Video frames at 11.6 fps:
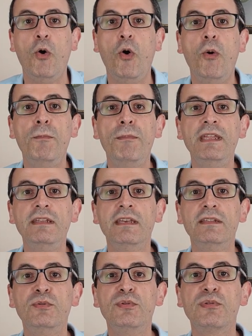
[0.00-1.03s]

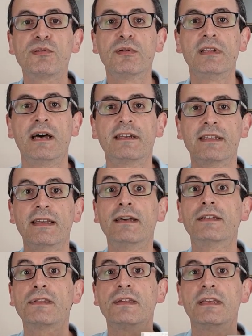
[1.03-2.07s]
10.700 dolar.
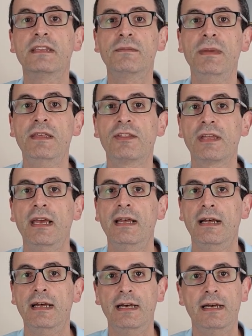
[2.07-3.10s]
Yarısı gitmiş.
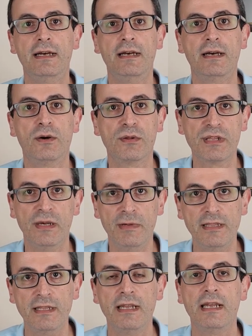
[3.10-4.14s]
Ha, o
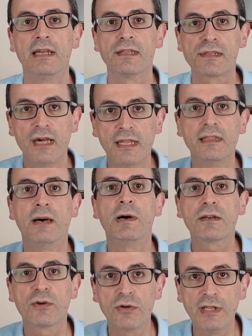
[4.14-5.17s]
zaman
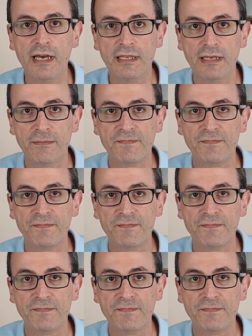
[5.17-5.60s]
sallamak kolay.